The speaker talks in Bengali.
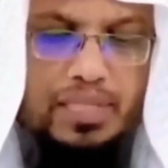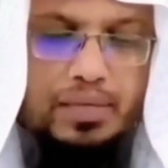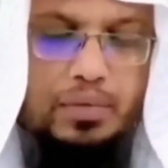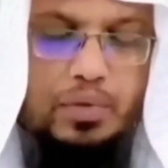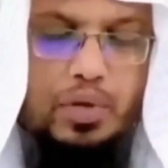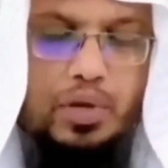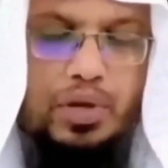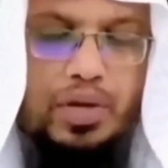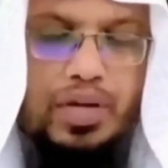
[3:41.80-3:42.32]

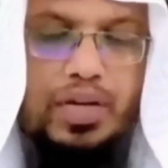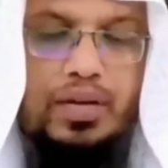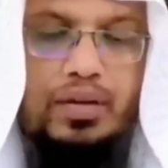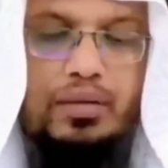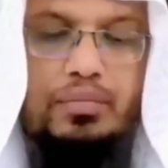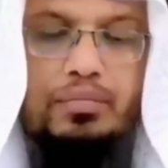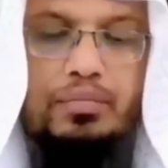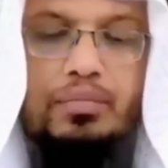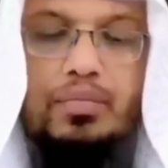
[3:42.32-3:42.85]
নামাজে বোধ হয়
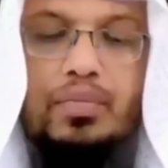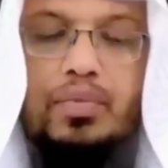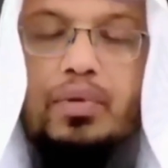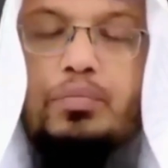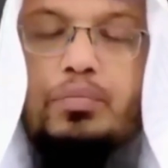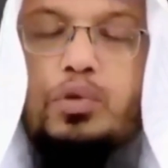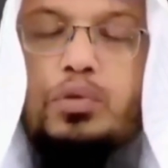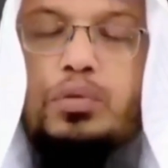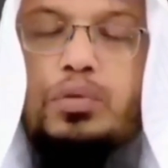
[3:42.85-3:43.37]

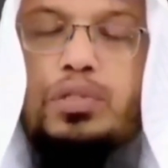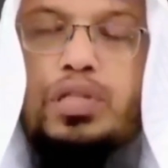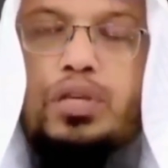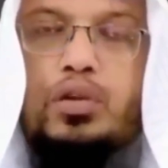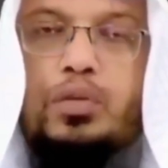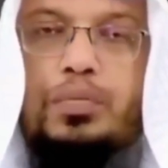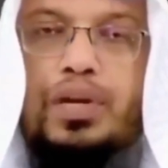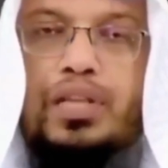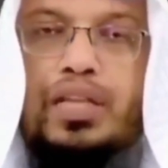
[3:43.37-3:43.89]
পড়তে
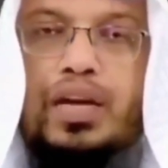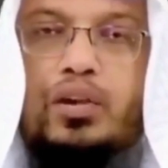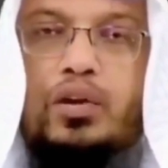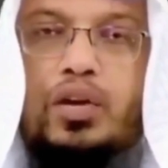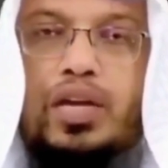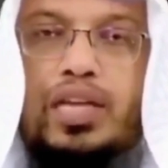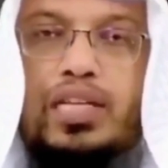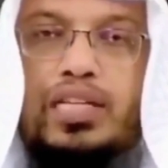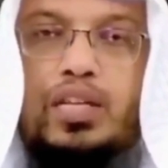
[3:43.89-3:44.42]
পড়তে কপালে
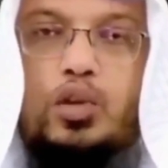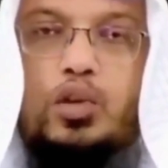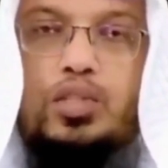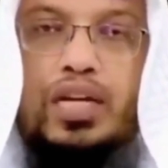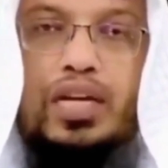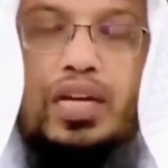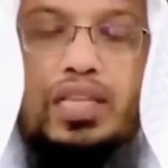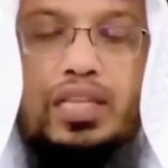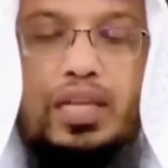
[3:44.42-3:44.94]
দাগ হয়ে গেলে সে
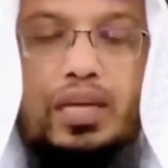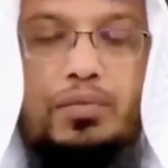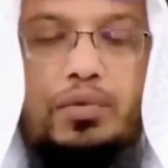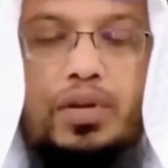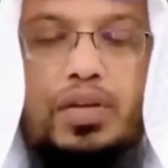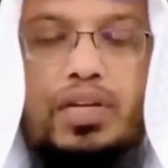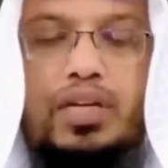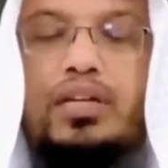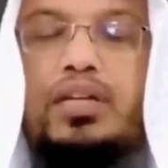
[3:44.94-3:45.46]
লোক জান্নাতি
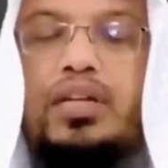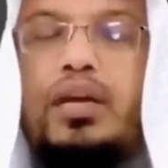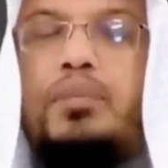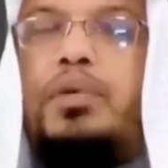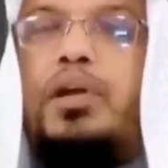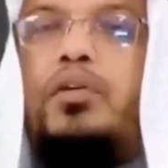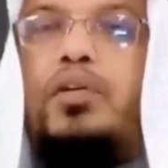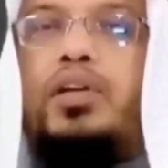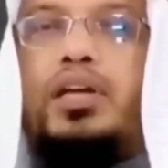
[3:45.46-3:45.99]
এবং
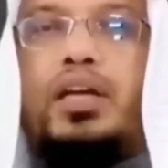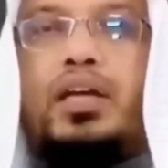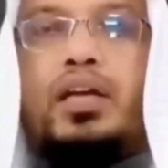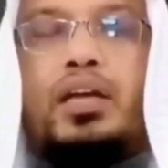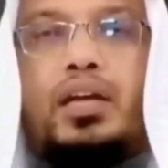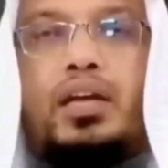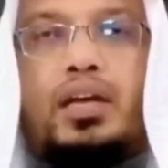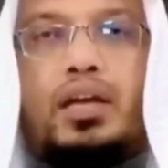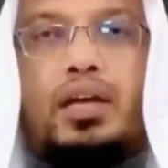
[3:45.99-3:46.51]
এটাকে আমরা
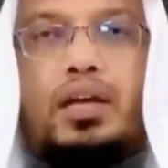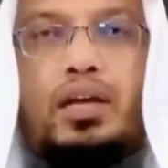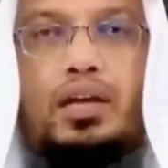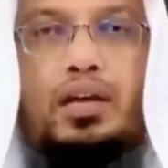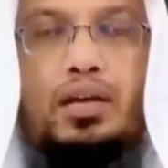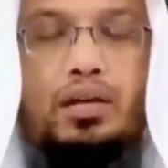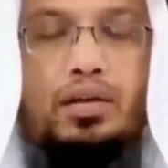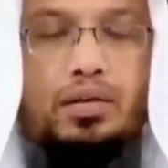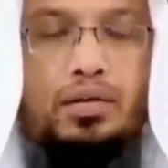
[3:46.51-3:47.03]
অনেকে
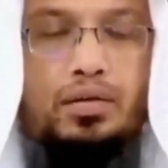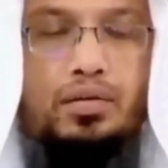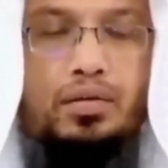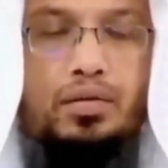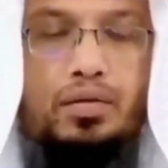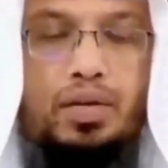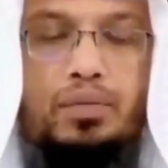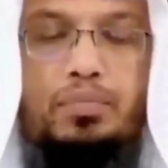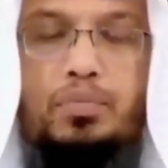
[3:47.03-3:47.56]

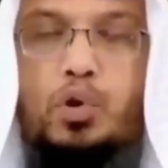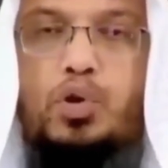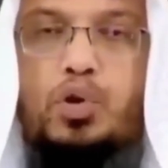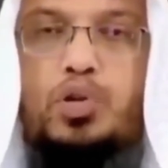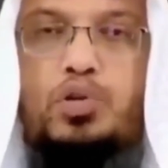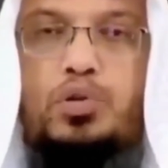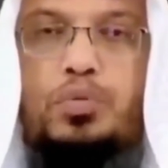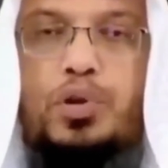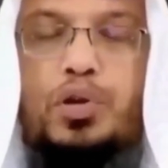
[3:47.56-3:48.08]
অনেক
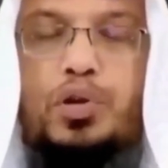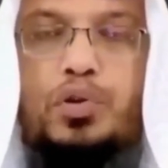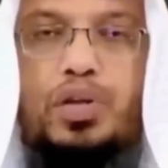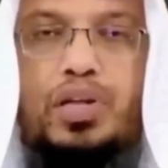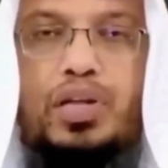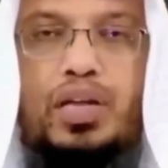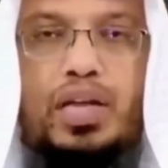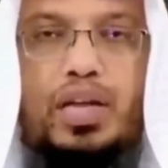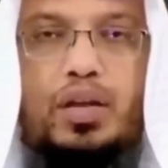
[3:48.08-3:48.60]
বড় কিছু মনে
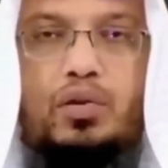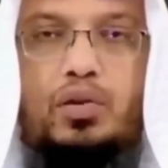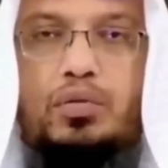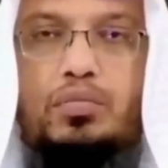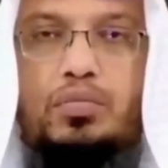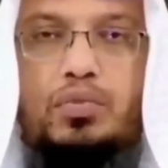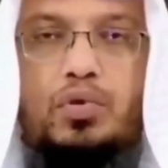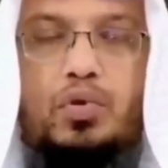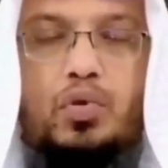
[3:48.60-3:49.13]
করি
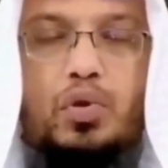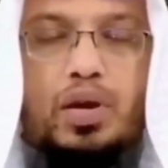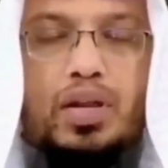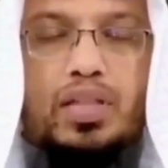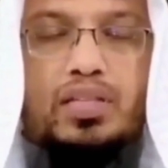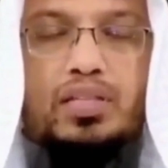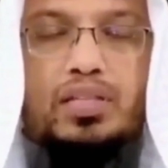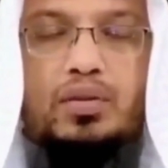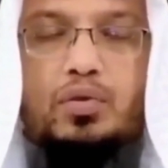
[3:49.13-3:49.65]
এরকম
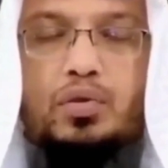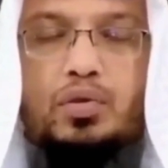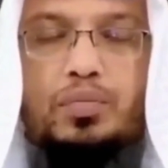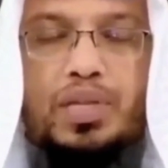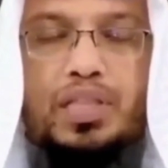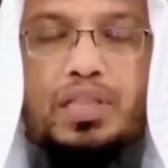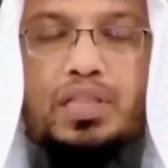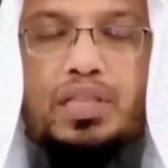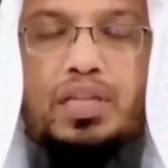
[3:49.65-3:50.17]
করোনা দিছে
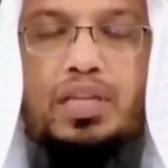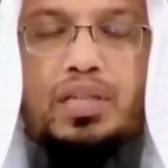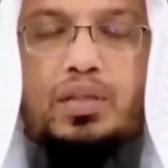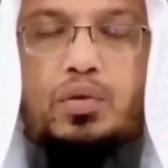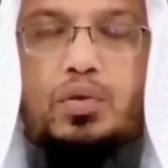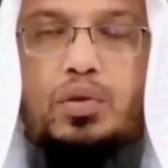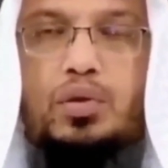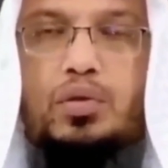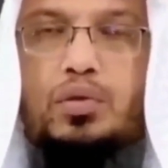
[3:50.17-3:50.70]
কোনো ভিত্তি
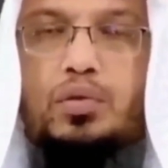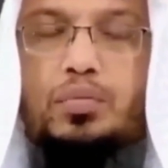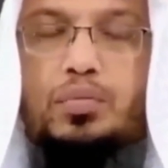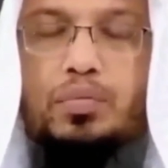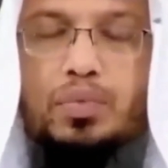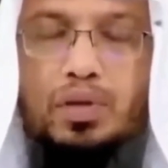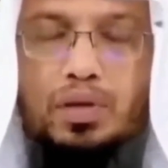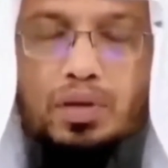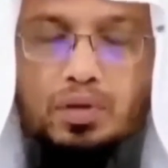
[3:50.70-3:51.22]
কিন্তু
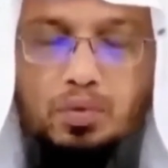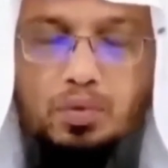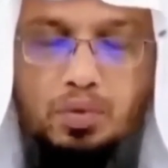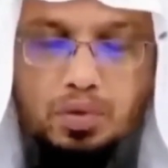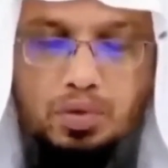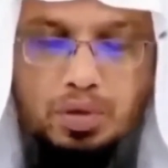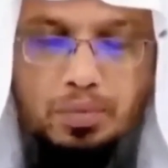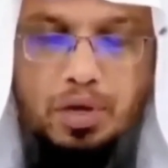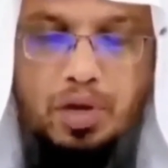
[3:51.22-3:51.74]
এরকম
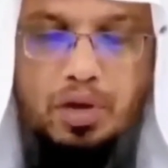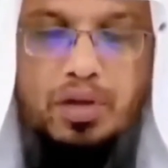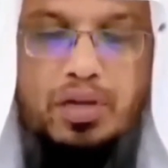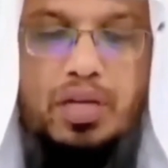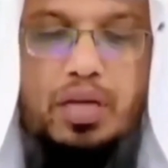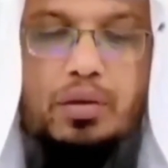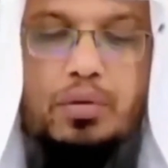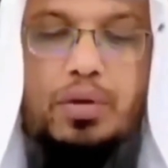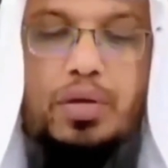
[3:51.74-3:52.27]
কোনো কথা বলা
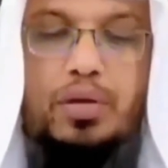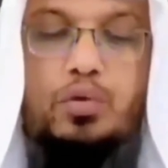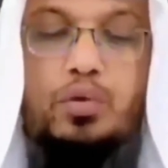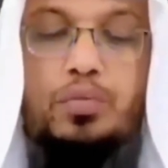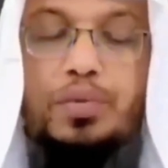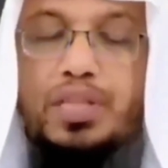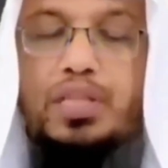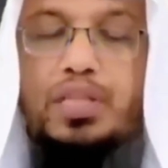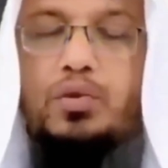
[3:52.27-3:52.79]
হয়নি এরকম এর
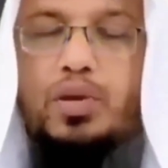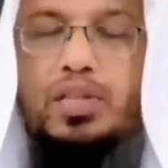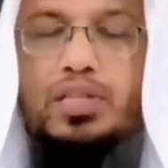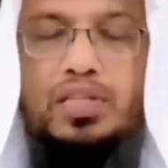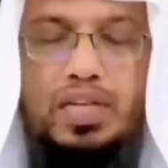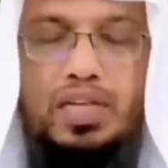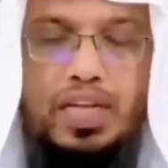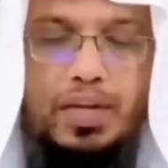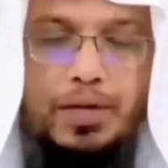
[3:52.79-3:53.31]
কোনো ভিত্তি
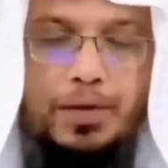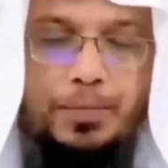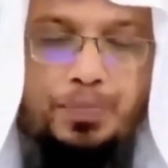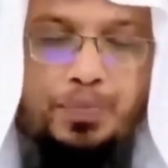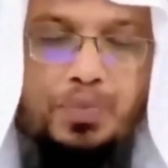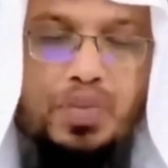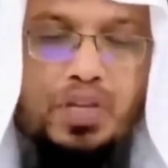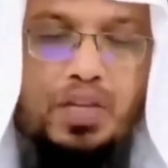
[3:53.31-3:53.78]
দিছে নেই